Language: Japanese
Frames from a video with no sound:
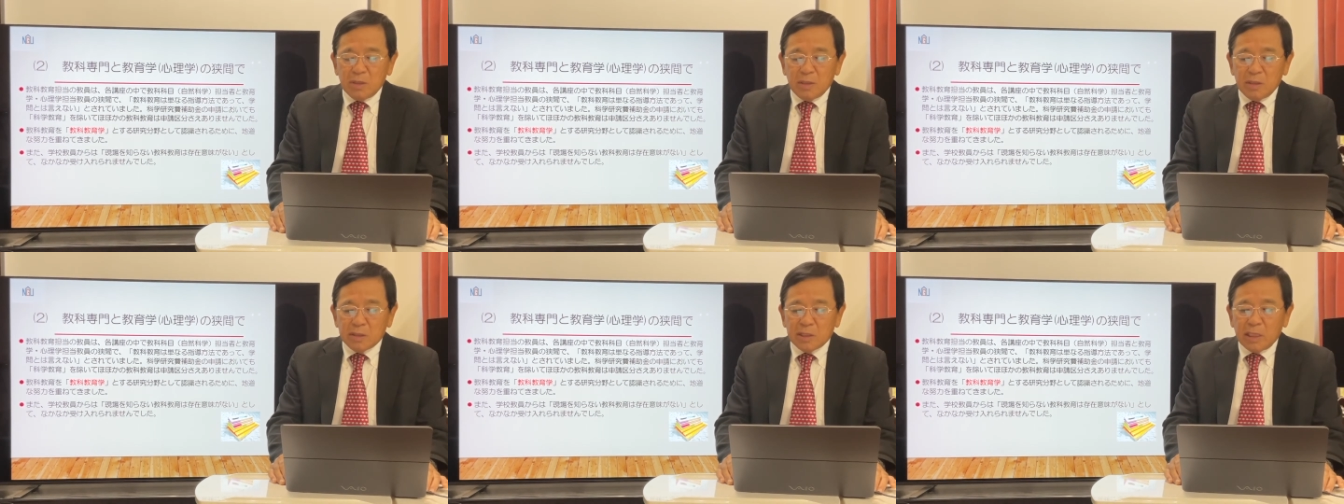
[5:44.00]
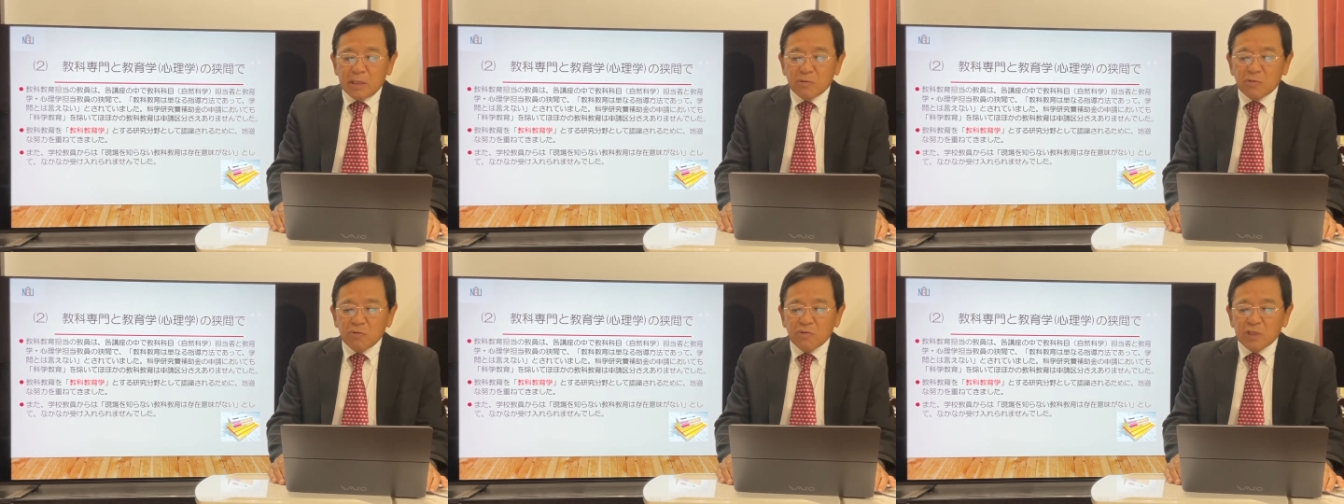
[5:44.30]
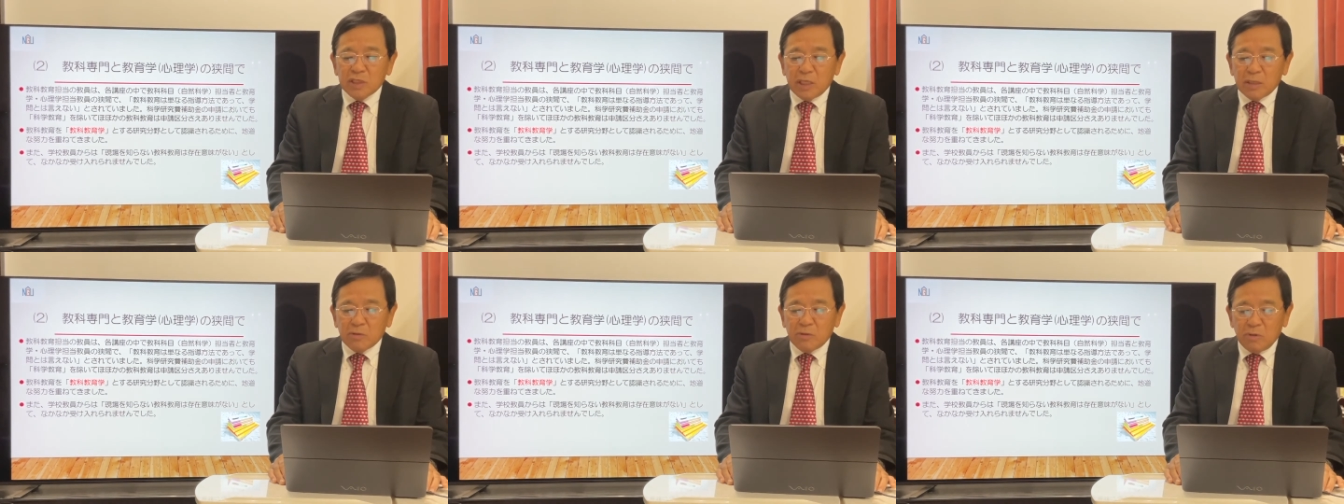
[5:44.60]
担当
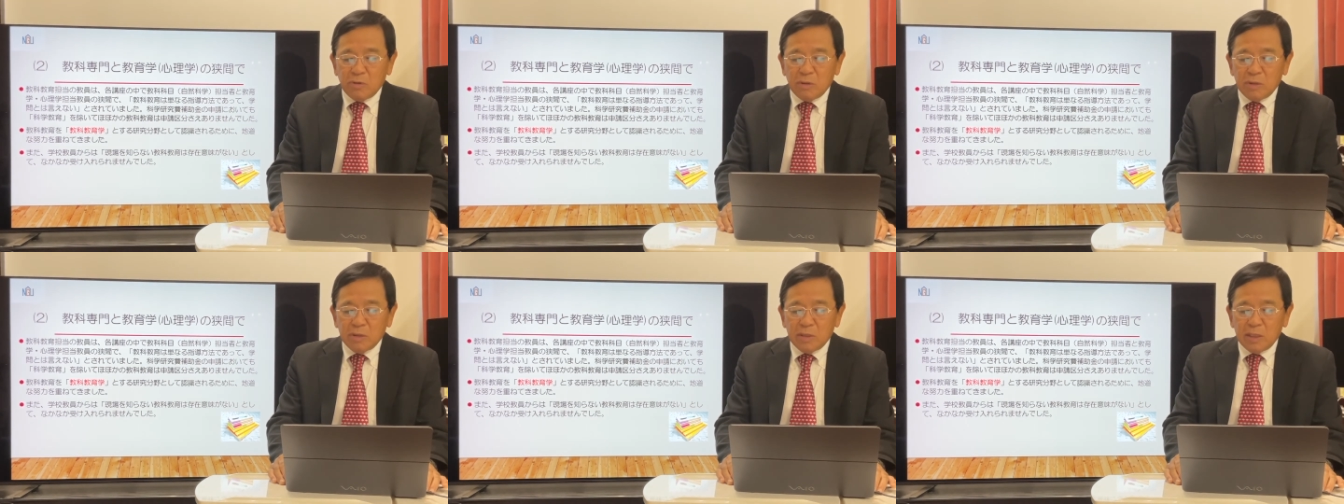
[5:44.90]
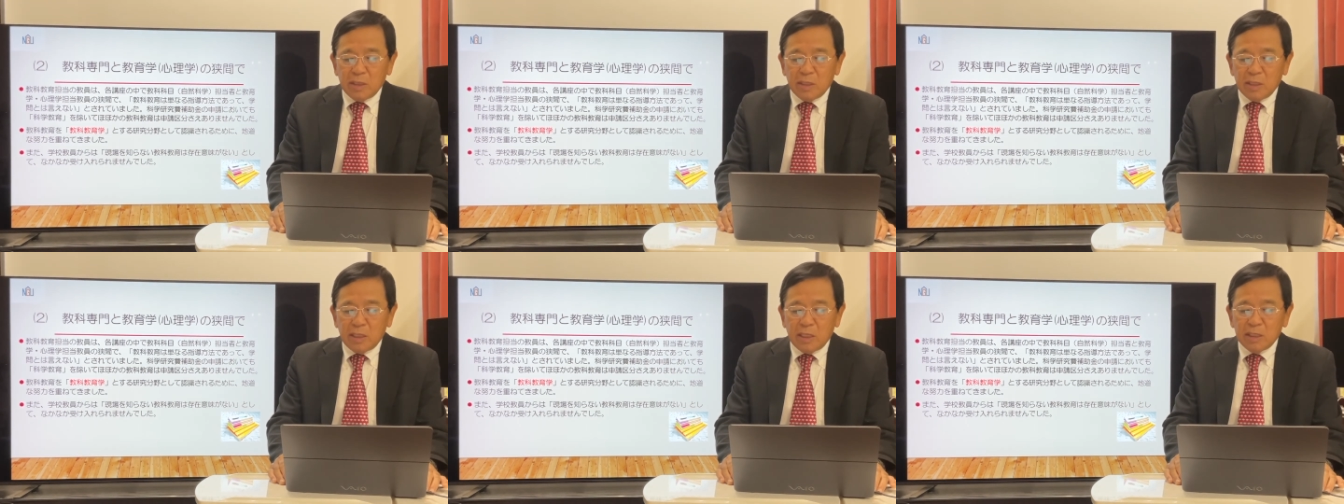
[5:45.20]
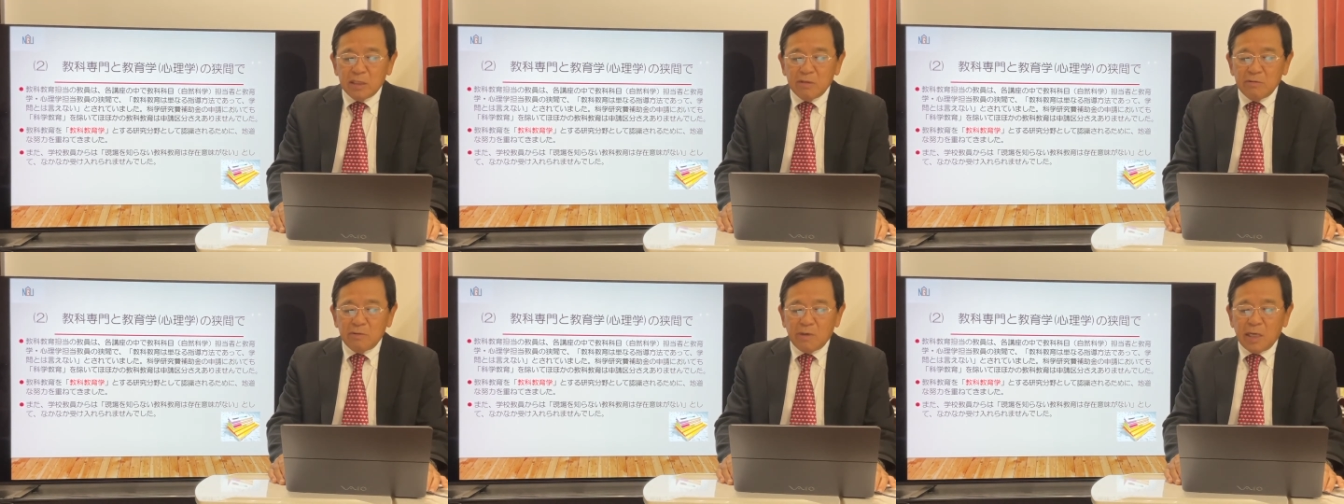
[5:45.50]
者とあ
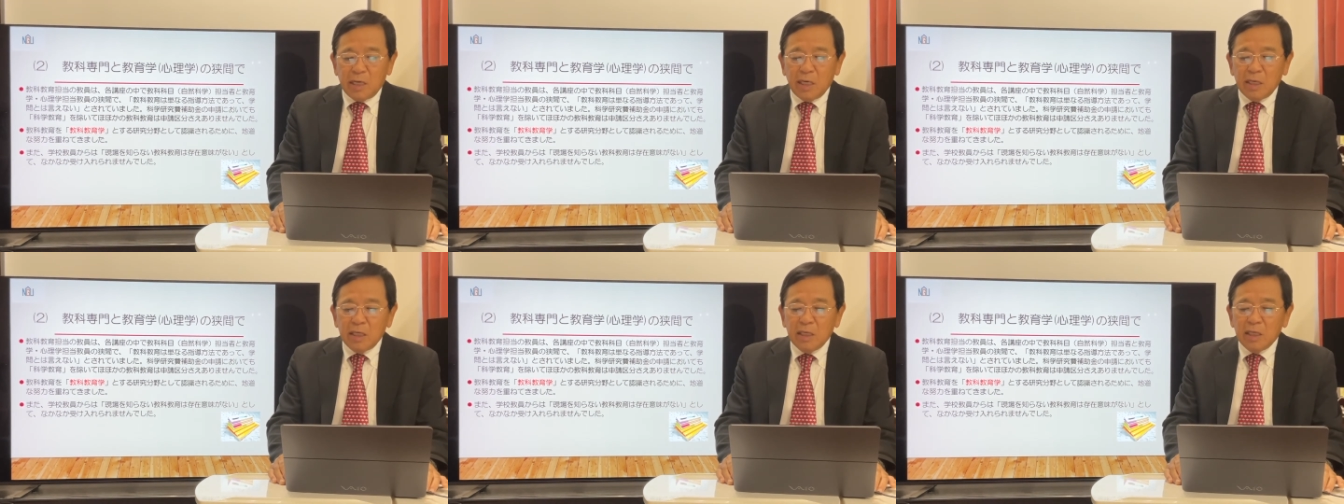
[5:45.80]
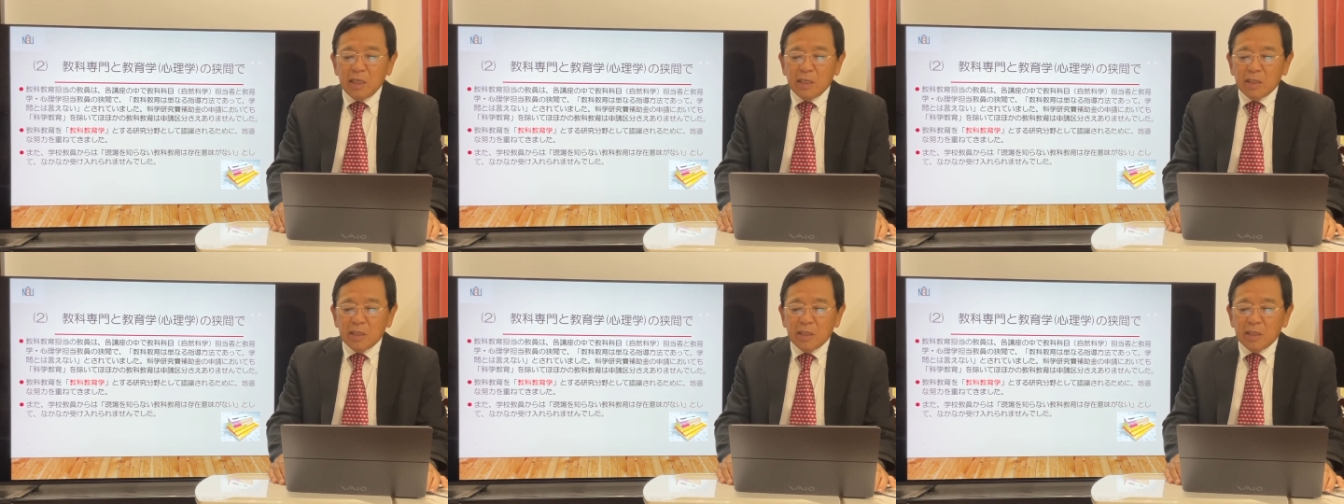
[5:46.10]
るいは